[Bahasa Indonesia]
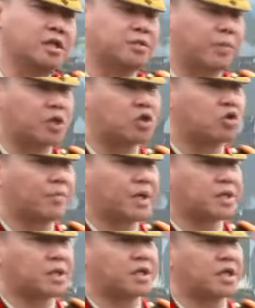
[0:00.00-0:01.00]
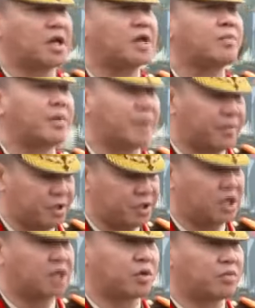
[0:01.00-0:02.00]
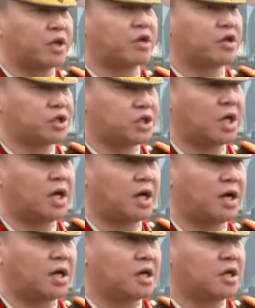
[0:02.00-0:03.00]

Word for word: inspektur upacaranya adalah Bapak Presiden Republik Indonesia